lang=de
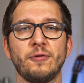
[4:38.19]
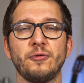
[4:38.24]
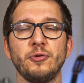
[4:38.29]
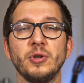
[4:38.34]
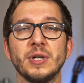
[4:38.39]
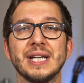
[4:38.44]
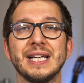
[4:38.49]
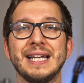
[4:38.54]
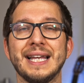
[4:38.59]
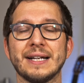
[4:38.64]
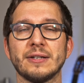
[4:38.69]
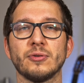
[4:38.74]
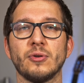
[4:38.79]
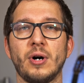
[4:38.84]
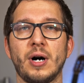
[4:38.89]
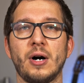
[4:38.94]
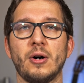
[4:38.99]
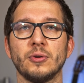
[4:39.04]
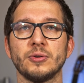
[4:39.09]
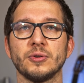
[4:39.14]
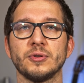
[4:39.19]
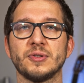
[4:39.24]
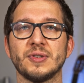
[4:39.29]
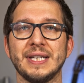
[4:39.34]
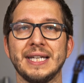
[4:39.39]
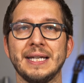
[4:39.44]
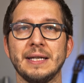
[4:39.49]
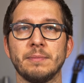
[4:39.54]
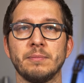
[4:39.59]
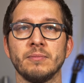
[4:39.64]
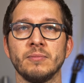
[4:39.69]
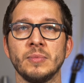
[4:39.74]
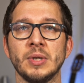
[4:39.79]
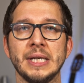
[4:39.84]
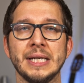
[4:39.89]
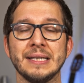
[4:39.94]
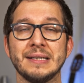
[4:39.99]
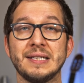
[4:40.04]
für Elektroautos eben